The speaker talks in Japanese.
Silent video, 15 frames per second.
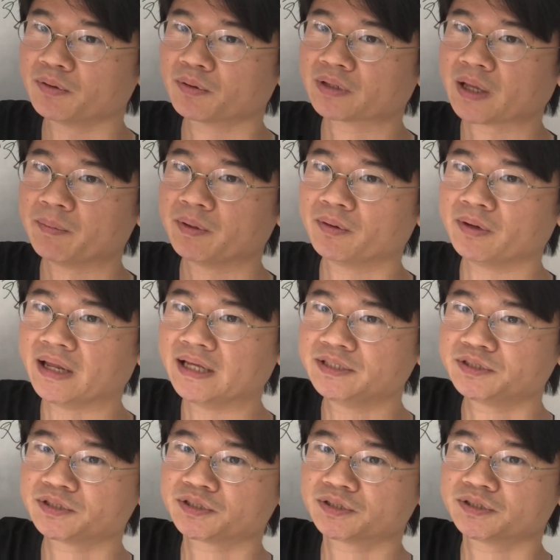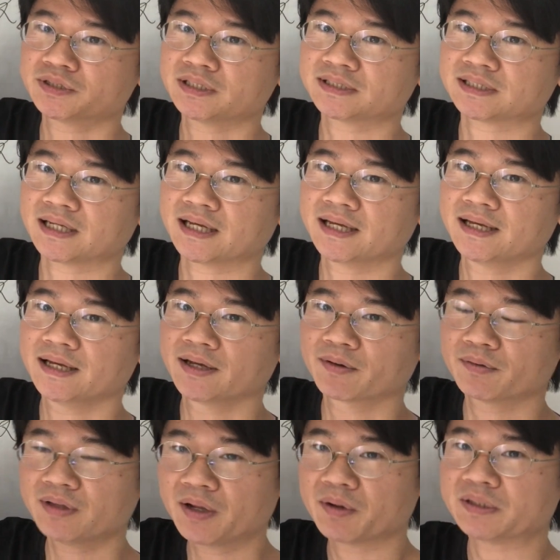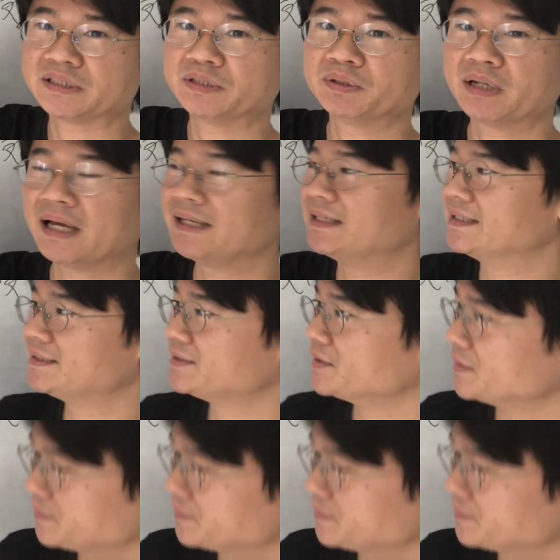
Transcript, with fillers: のための練習ですね。こんなのは必要ないんですよ。